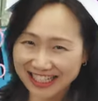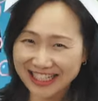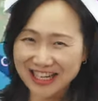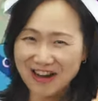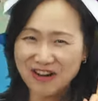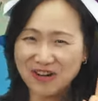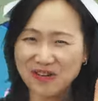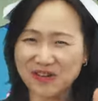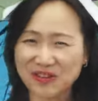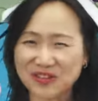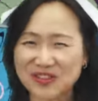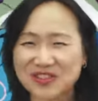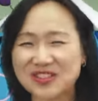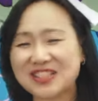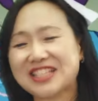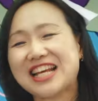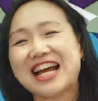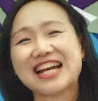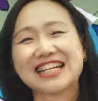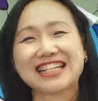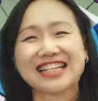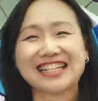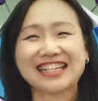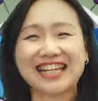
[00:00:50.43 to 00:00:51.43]
인어공주
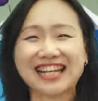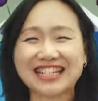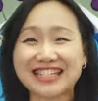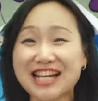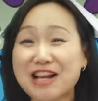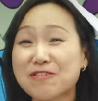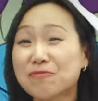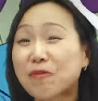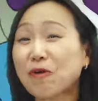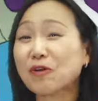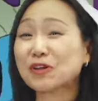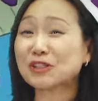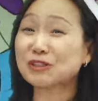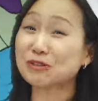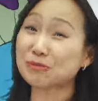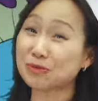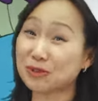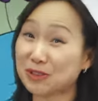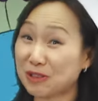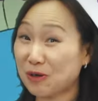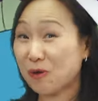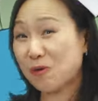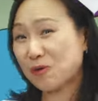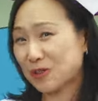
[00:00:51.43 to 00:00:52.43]
이야기에 대해 잘 모르는
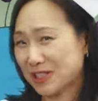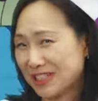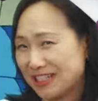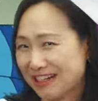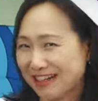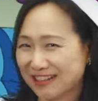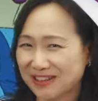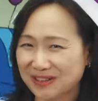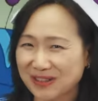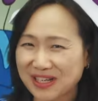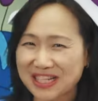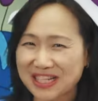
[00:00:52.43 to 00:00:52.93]
분이 혹시라도